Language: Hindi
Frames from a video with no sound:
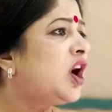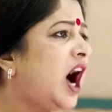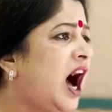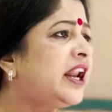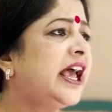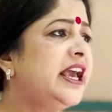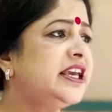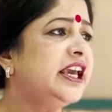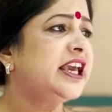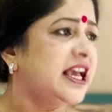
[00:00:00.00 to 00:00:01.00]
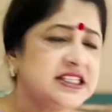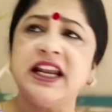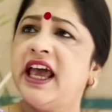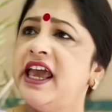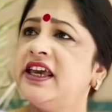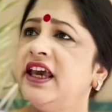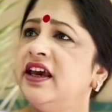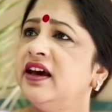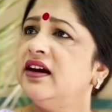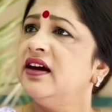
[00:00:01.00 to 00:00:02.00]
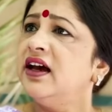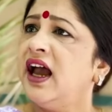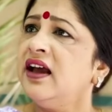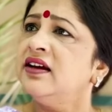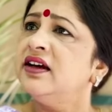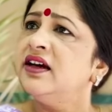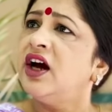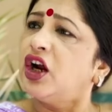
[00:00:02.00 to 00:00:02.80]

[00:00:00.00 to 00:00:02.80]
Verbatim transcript: कहाँ रहेगी कैसे रहेगी है और